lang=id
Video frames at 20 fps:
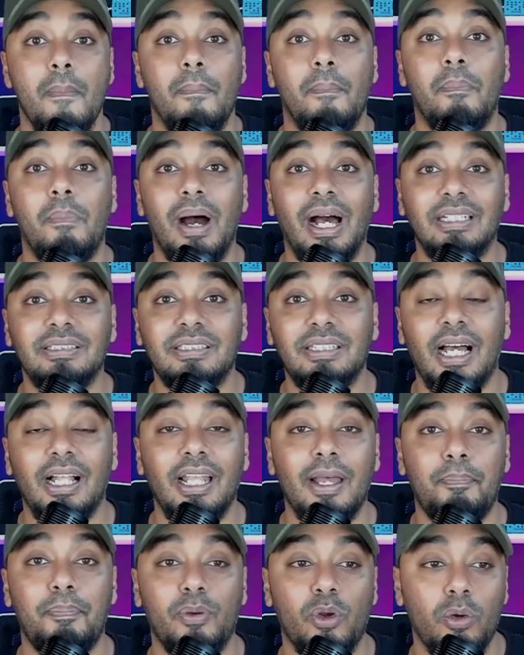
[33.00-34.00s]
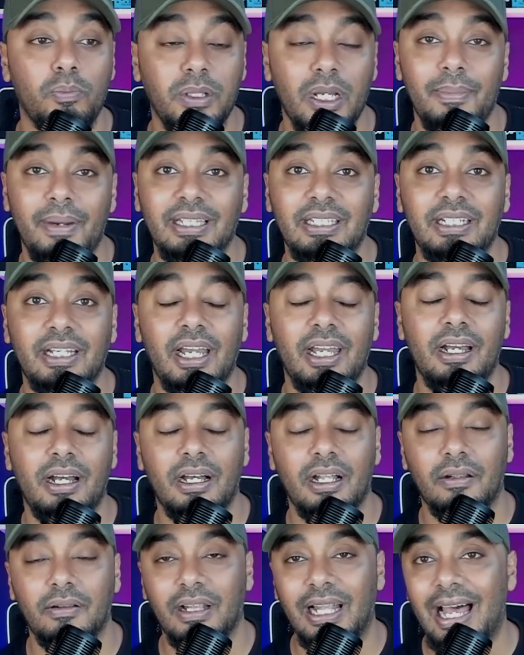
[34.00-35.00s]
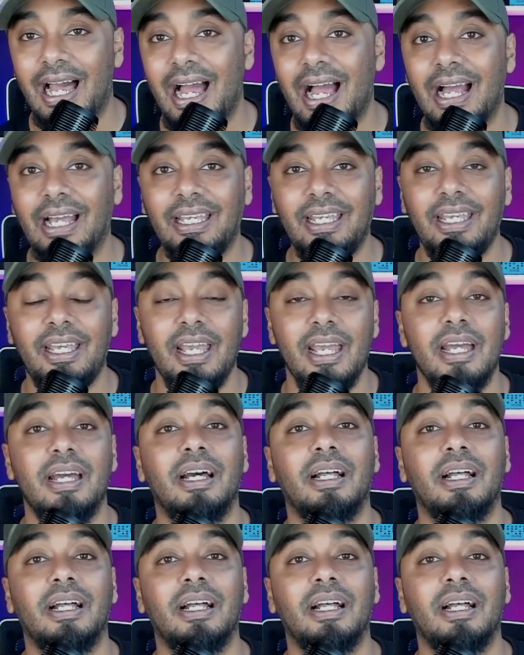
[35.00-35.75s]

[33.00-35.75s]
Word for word: masalah problematika yang lagi,